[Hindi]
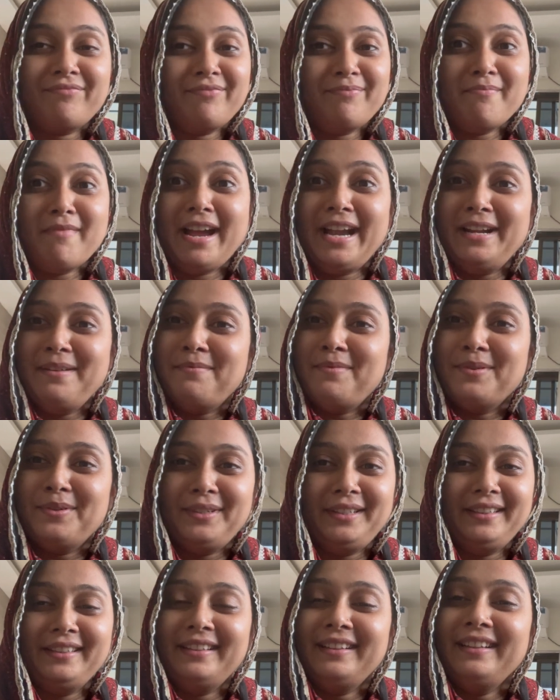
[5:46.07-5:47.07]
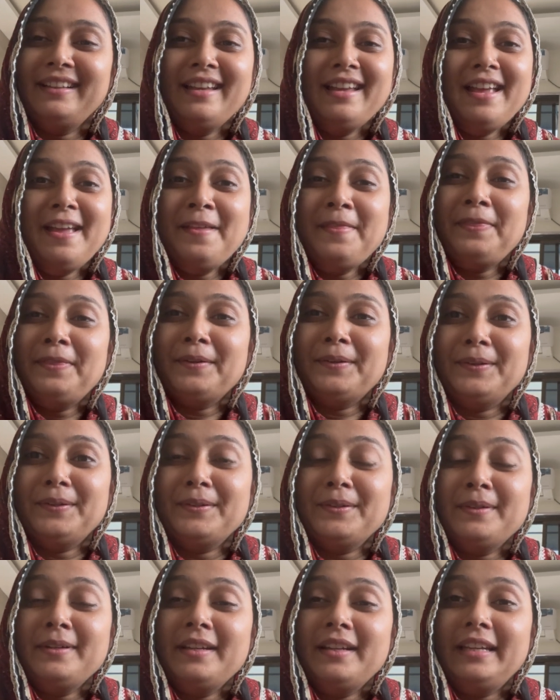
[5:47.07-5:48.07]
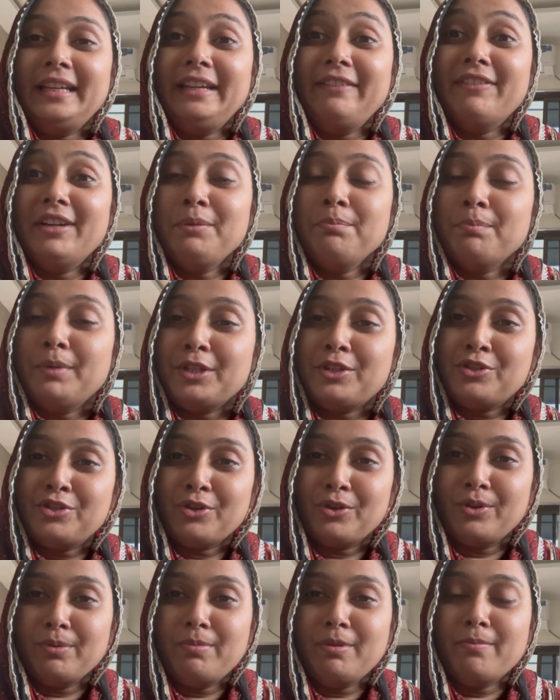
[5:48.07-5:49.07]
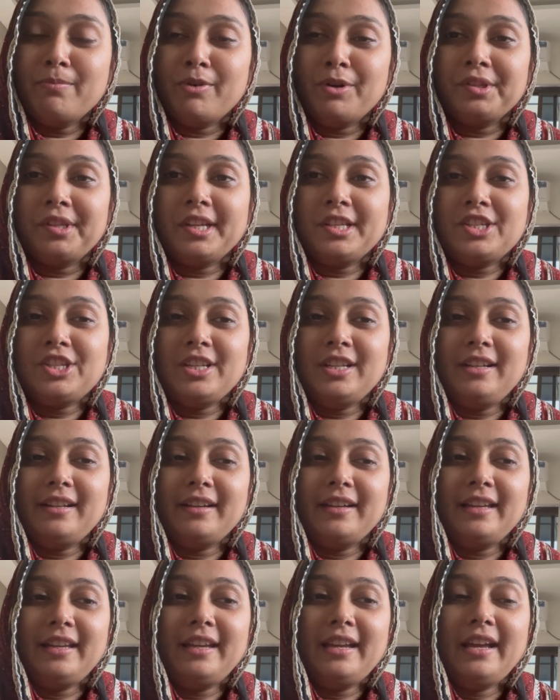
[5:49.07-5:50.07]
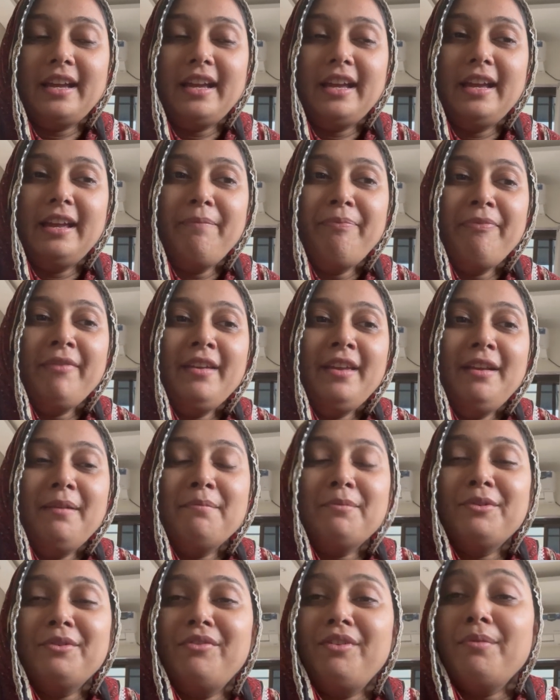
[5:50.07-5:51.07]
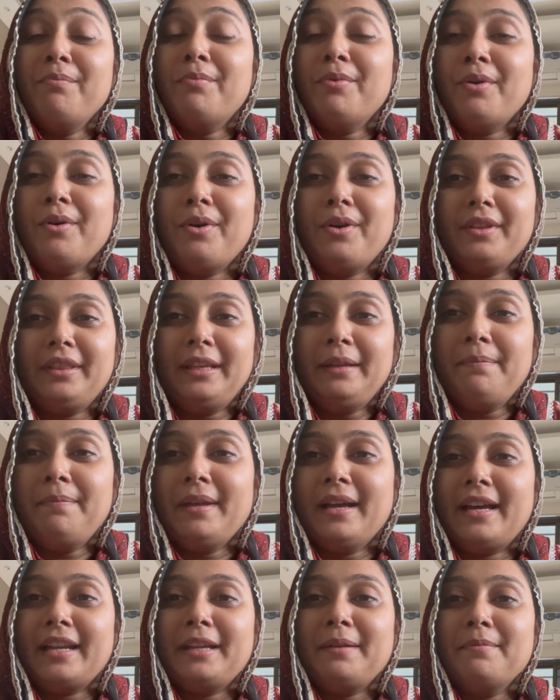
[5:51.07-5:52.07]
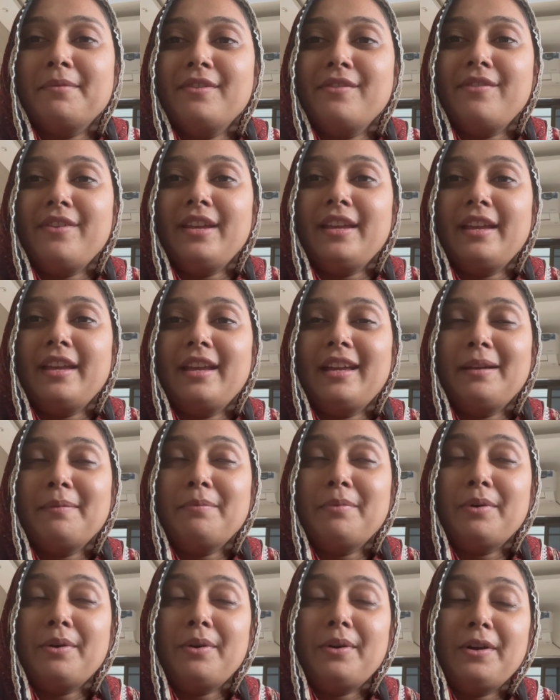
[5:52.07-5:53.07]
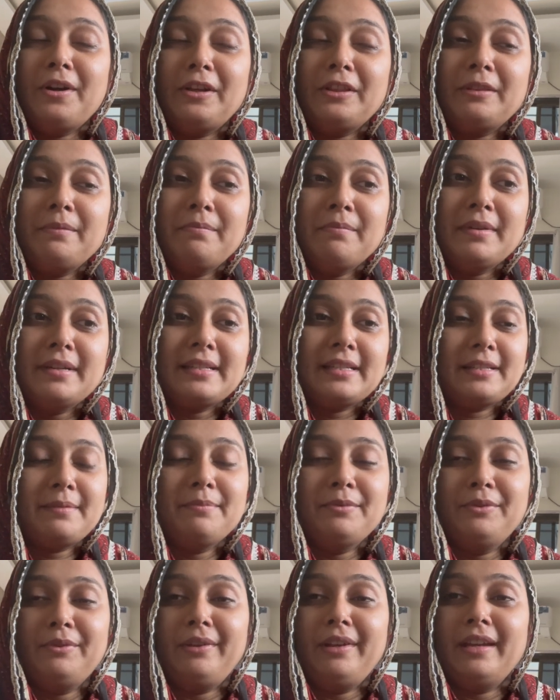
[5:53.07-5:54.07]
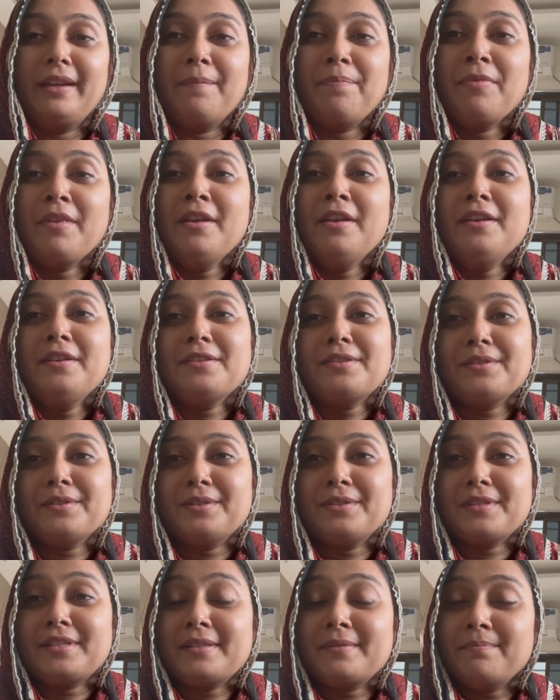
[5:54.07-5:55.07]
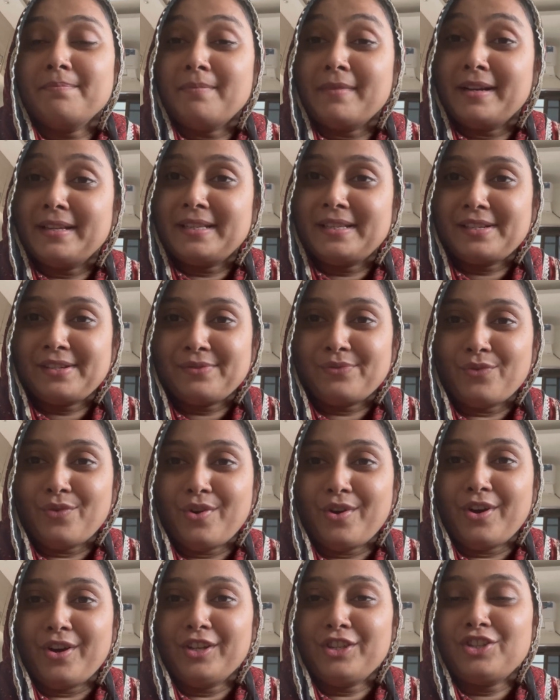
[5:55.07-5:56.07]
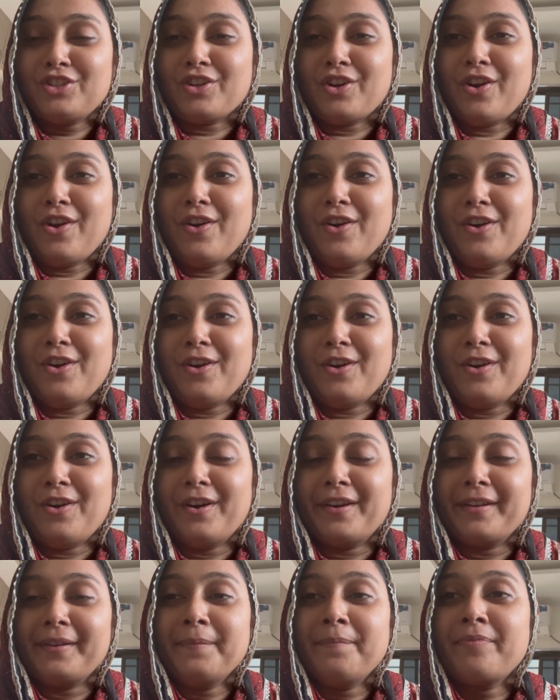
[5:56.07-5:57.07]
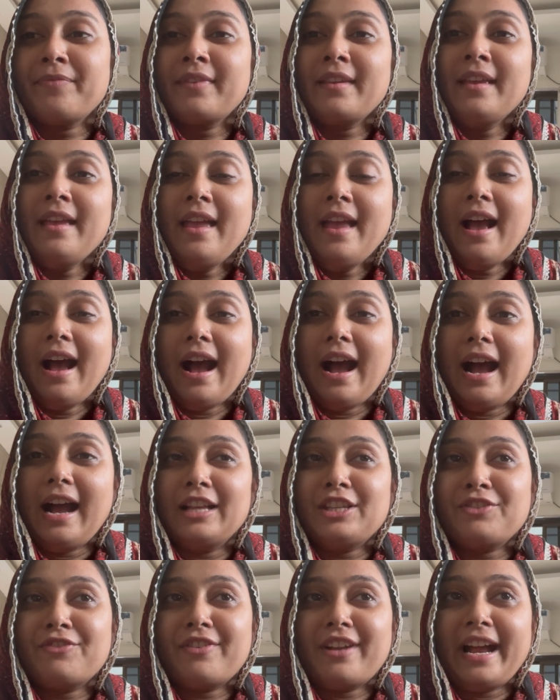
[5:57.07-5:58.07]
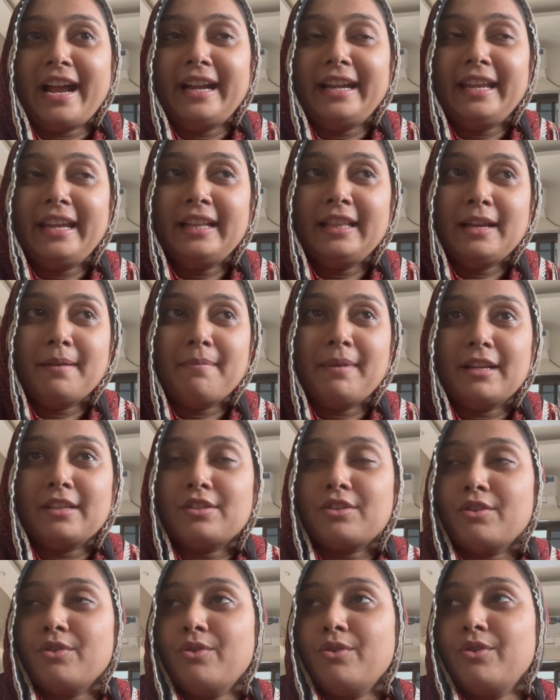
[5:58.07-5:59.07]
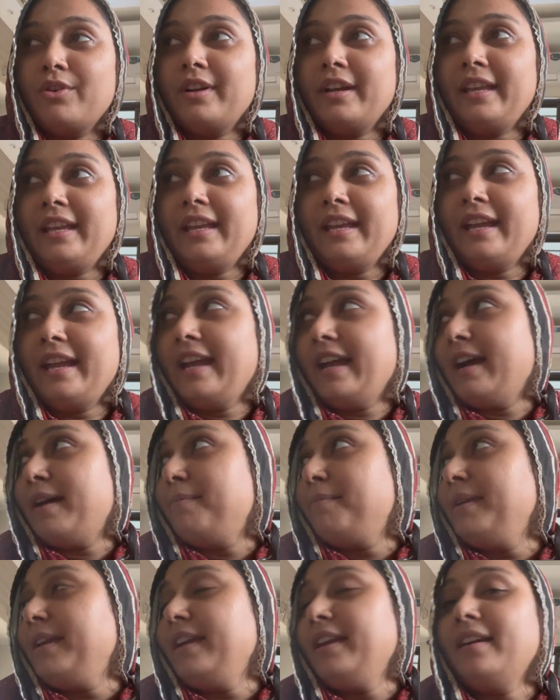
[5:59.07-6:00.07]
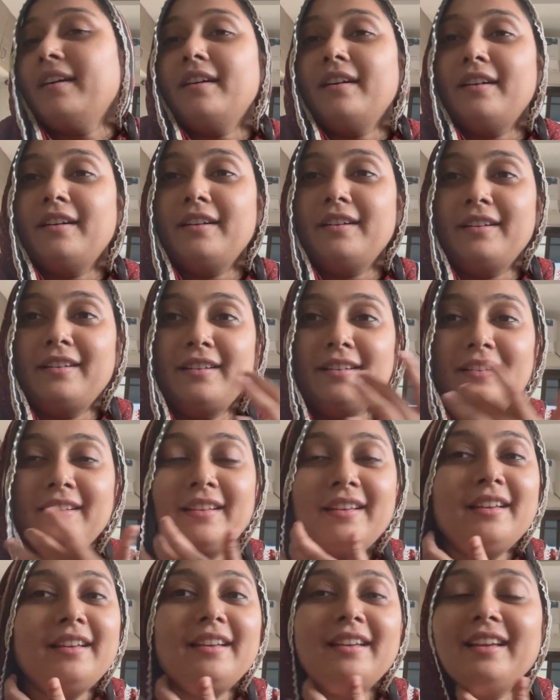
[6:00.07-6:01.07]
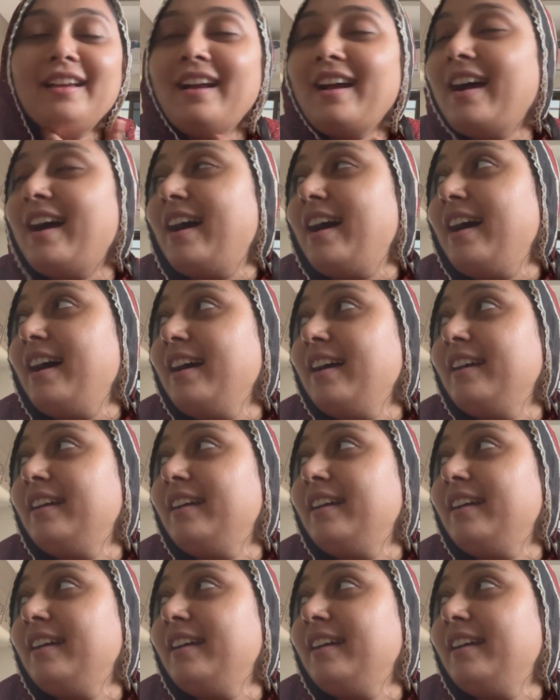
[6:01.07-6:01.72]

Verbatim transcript: माइंड हम्म, ब्लोइंग तो इवन बच्चों को भी बहुत अच्छी लगी है मूवी बहुत ही प्यारी मूवी है बहुत मस्त मूवी है सो मस्ट वॉच और आज फ्राइडे नमाज तो हो गई है अभी हाँ